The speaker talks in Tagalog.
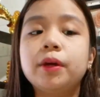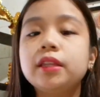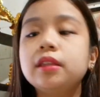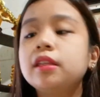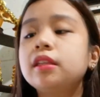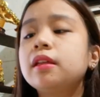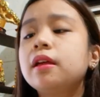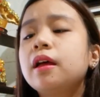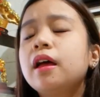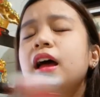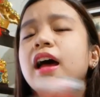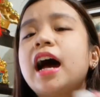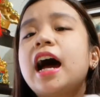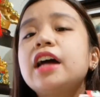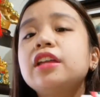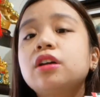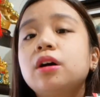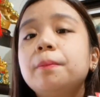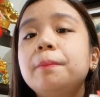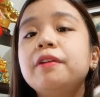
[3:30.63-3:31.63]
Pwede,
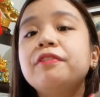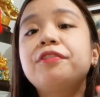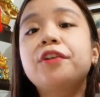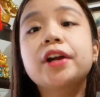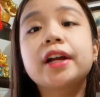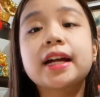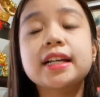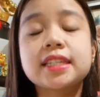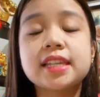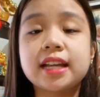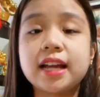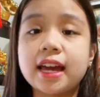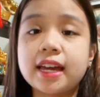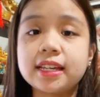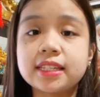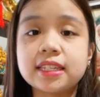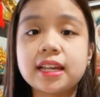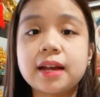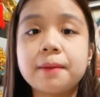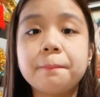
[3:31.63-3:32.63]
ano, before kasi
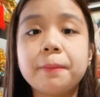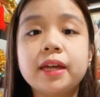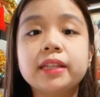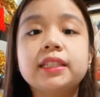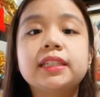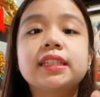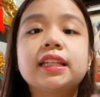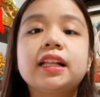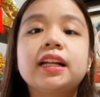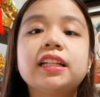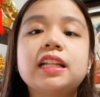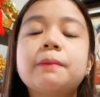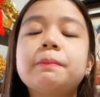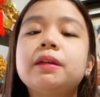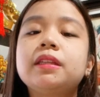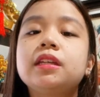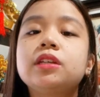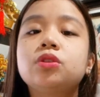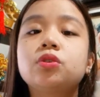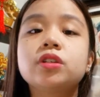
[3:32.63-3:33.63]
guys, ang benta talaga
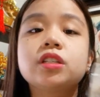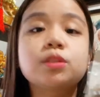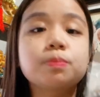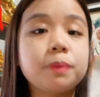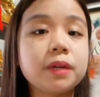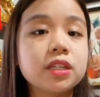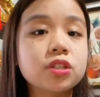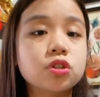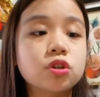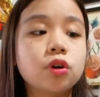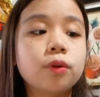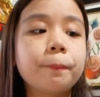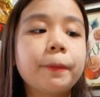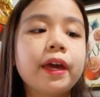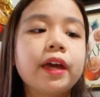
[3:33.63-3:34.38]
namin dito is piso.